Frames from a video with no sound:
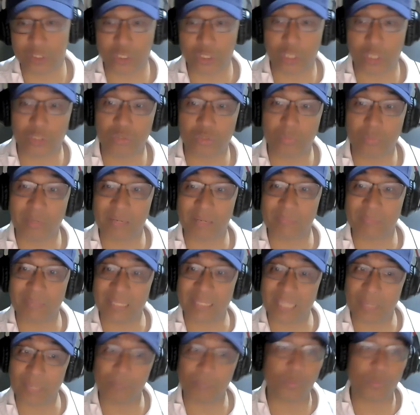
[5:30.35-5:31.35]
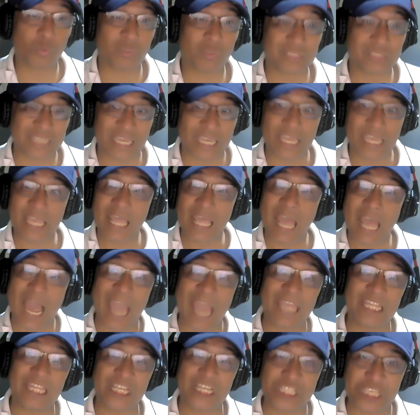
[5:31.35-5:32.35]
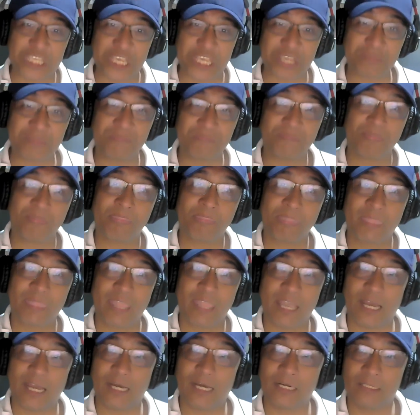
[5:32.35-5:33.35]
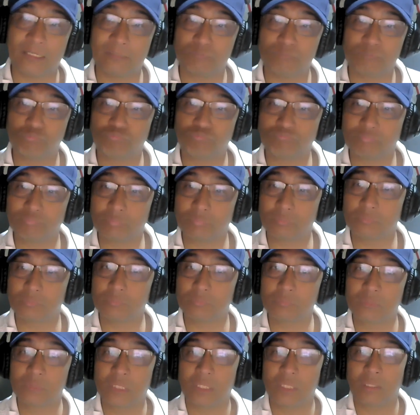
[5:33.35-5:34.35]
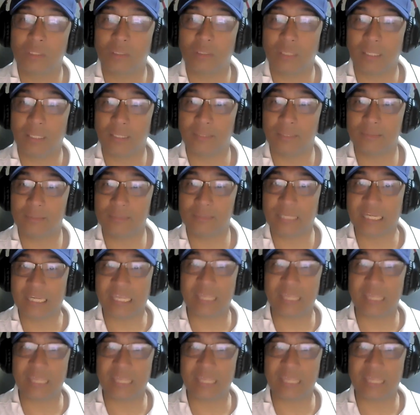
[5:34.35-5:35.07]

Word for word: Si Jojo Marbinay po kasi ay naging um, uh,